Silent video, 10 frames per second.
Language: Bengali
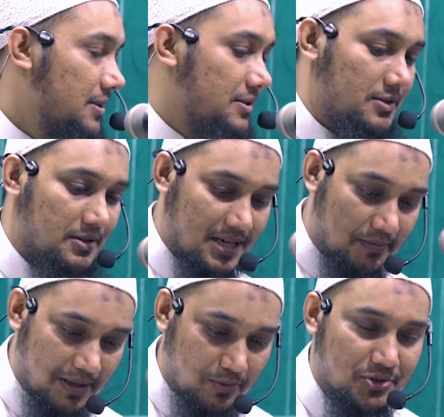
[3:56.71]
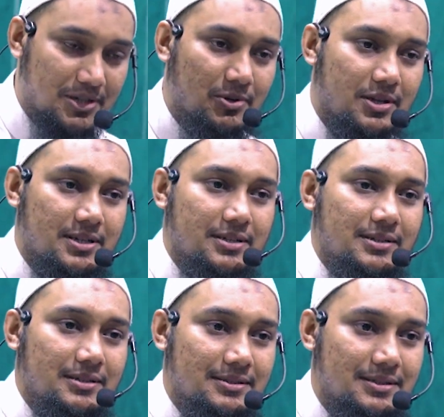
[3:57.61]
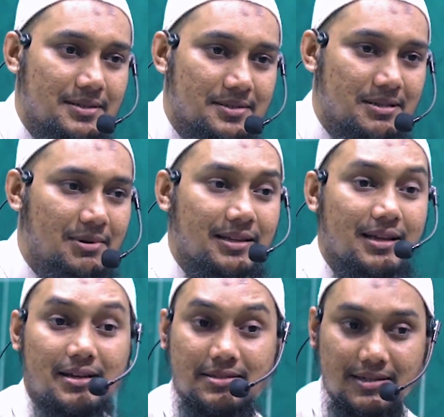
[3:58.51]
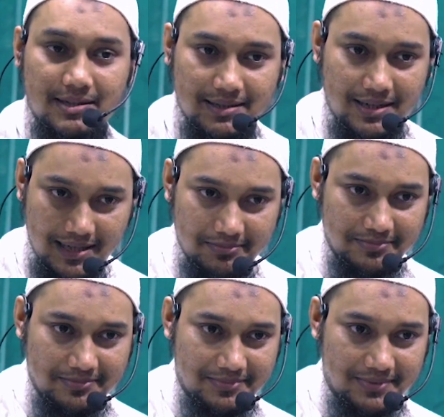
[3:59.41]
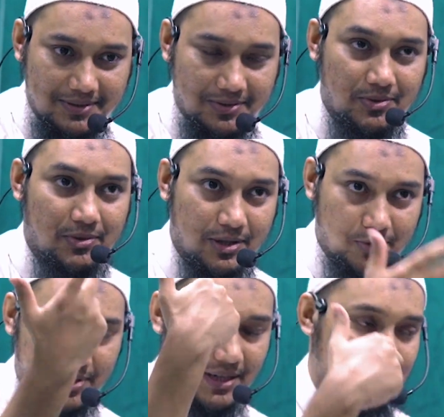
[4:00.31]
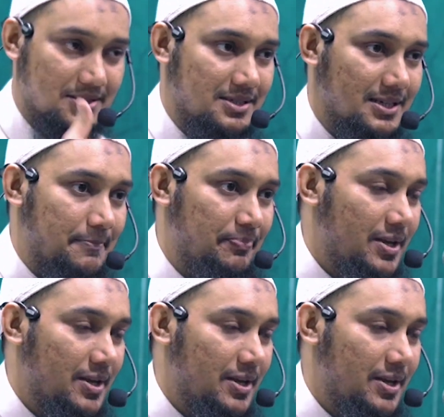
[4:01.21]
তো তখন সামনে বসতে বলেছেন জিমা আলাসদি তার নাম অনেক দূর থেকে আসছেন তিনি